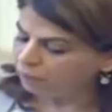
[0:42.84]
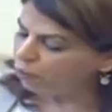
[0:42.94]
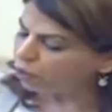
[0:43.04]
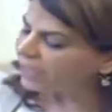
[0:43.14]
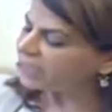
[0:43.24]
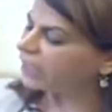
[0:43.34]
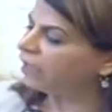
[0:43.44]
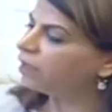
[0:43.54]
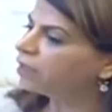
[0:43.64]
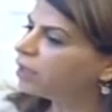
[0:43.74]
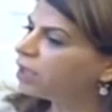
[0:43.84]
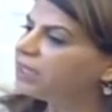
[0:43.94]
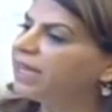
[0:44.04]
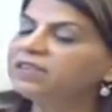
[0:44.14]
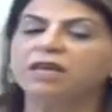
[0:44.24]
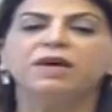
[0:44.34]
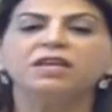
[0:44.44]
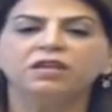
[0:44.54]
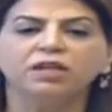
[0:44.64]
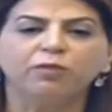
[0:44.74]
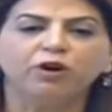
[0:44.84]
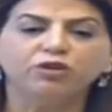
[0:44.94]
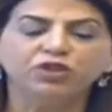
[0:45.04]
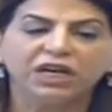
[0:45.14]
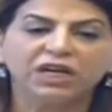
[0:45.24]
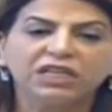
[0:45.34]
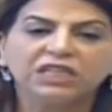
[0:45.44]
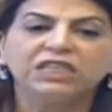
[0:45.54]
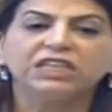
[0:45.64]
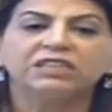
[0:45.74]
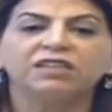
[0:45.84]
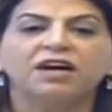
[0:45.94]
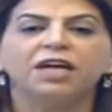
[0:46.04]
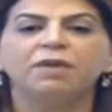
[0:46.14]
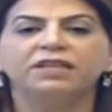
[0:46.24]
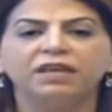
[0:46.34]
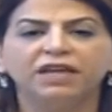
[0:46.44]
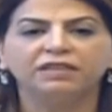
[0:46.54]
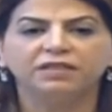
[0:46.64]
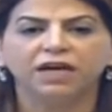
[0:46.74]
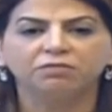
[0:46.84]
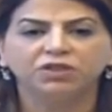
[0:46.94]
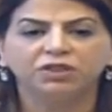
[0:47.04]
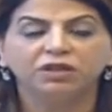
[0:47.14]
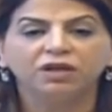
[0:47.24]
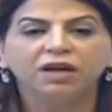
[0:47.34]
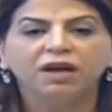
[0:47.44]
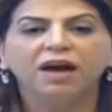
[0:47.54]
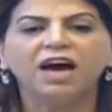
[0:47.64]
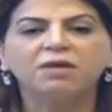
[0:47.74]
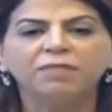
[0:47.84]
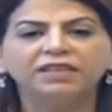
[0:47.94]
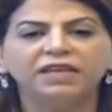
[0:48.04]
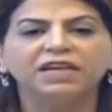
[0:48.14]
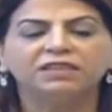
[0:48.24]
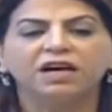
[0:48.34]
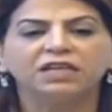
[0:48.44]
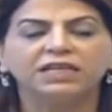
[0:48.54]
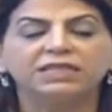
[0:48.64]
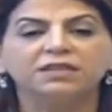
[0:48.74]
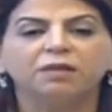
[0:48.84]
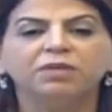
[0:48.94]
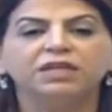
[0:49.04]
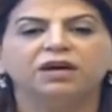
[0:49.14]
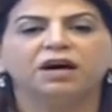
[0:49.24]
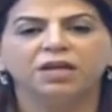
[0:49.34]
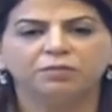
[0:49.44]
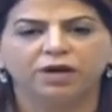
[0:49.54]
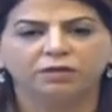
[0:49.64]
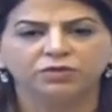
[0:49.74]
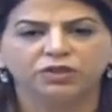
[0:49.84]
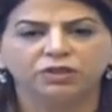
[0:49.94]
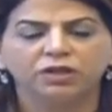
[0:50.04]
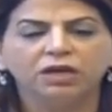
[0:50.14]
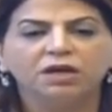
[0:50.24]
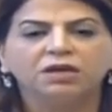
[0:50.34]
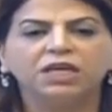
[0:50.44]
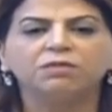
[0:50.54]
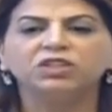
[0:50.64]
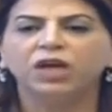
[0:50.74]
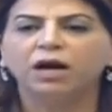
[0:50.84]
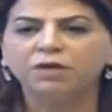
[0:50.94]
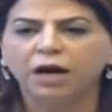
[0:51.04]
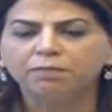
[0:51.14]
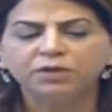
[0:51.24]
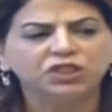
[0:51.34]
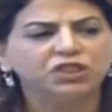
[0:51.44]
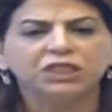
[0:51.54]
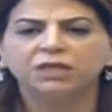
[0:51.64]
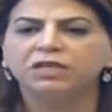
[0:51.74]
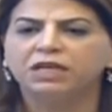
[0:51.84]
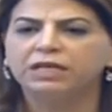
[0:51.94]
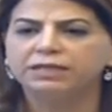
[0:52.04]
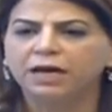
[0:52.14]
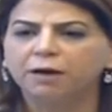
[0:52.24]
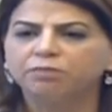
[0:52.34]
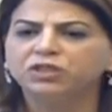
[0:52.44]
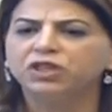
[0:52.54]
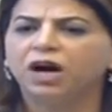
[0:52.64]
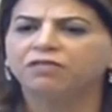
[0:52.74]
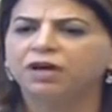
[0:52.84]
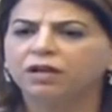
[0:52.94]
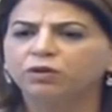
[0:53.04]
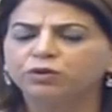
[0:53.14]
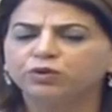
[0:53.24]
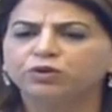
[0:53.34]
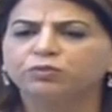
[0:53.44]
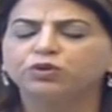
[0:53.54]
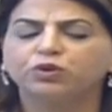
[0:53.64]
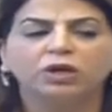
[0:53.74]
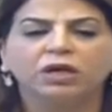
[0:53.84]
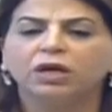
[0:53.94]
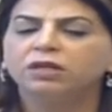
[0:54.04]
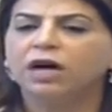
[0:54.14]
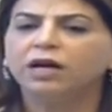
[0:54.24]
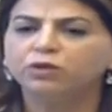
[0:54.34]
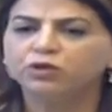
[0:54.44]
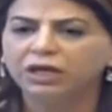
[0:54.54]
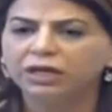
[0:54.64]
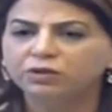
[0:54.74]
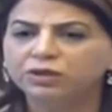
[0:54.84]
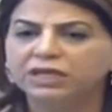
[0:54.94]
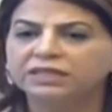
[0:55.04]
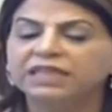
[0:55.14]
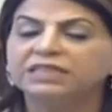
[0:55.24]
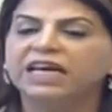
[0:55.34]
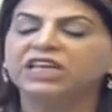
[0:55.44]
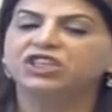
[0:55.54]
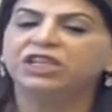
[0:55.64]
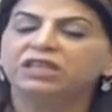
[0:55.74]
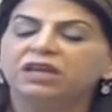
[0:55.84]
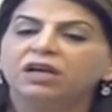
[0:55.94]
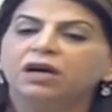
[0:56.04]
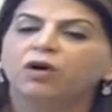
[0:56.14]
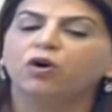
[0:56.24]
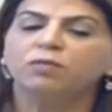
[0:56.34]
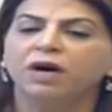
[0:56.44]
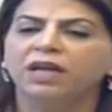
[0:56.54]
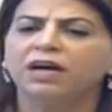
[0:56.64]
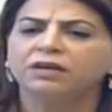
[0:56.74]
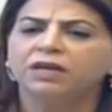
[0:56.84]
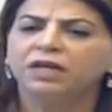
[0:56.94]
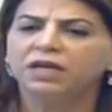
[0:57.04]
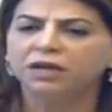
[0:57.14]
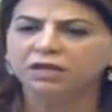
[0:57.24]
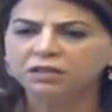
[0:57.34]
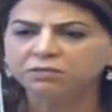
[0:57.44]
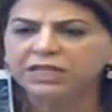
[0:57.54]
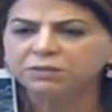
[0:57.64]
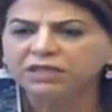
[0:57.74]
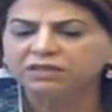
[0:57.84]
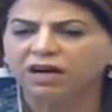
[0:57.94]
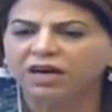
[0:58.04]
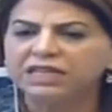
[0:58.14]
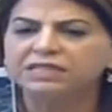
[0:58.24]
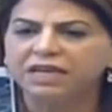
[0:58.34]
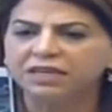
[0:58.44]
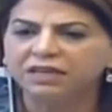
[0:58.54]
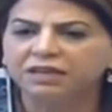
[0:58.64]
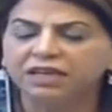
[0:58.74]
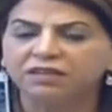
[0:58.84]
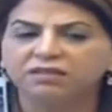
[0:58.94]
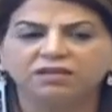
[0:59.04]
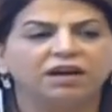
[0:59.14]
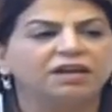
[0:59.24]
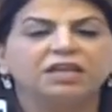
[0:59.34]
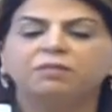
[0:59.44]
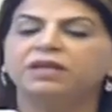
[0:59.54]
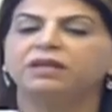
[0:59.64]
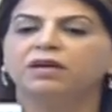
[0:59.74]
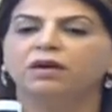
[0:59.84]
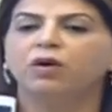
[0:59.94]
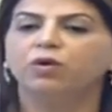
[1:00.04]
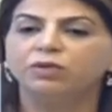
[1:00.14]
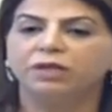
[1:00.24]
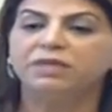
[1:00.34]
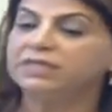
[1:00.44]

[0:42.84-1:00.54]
Buradaki 7 bin yıl boyunca 40 tane medeniyet gelmiş. Her medeniyet arkasından bir tarih bırakmış. Kimi cami yapmış, kimi kilise yapmış, havralar oluşturulmuş, dar küçeler üzerinden değişik Oymalar inanılmaz bir tarihi zenginlik, tarihi bir orada bir